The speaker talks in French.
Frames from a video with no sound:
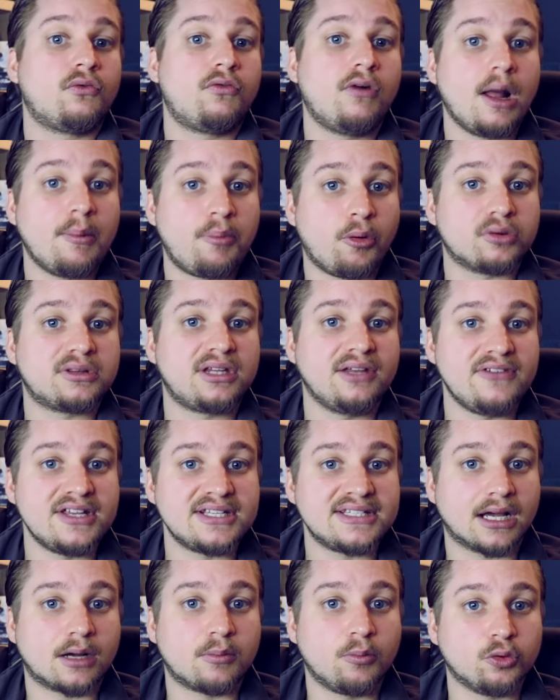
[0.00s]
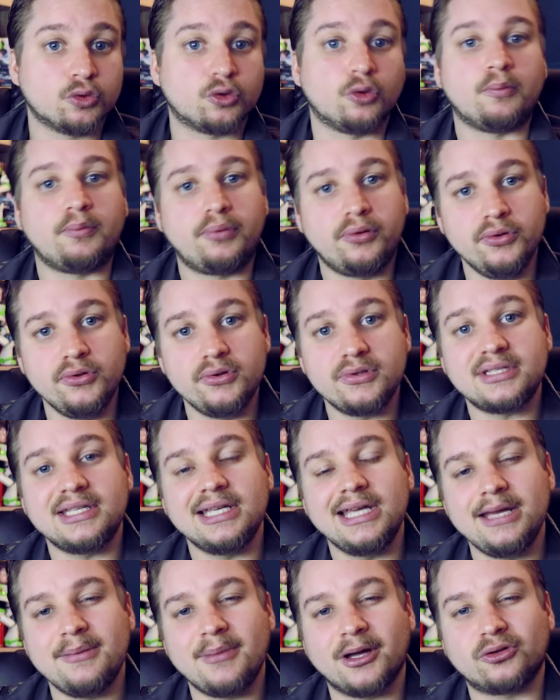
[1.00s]
Donc voilà pour TV5 Monde Plus
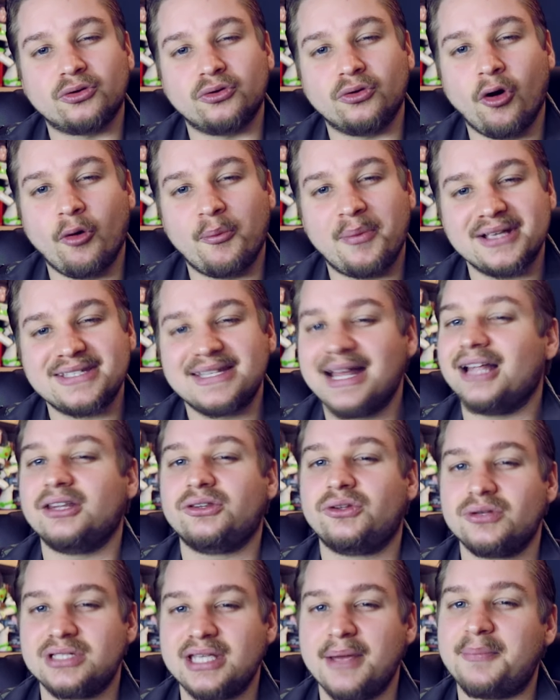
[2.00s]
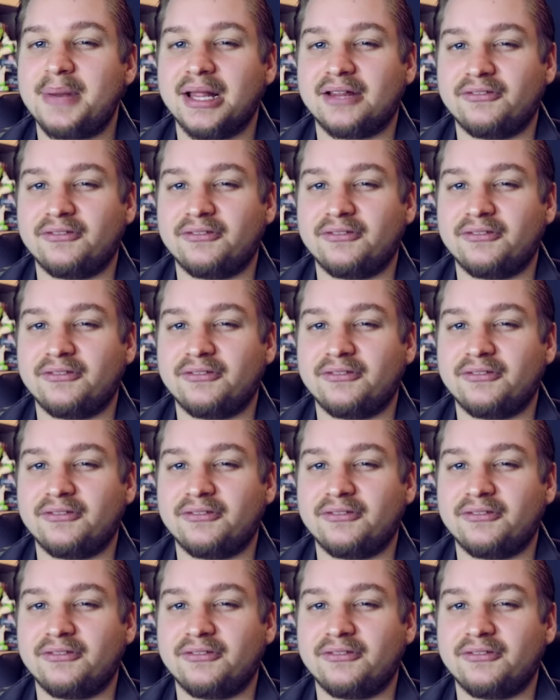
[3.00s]
et maintenant on passe à la deuxième